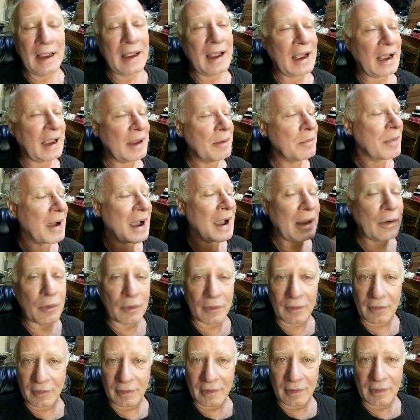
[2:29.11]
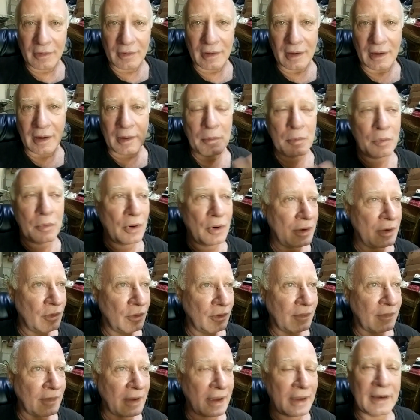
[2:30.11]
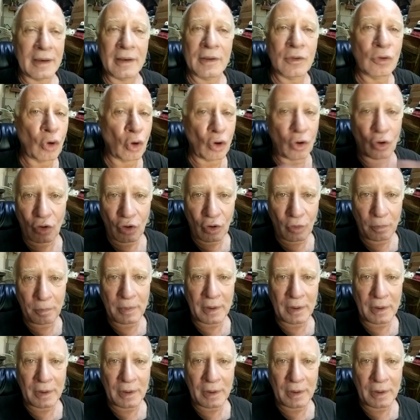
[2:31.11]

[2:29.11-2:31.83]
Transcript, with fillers: Hay malos, hay buenos, hay de todo, ¿no?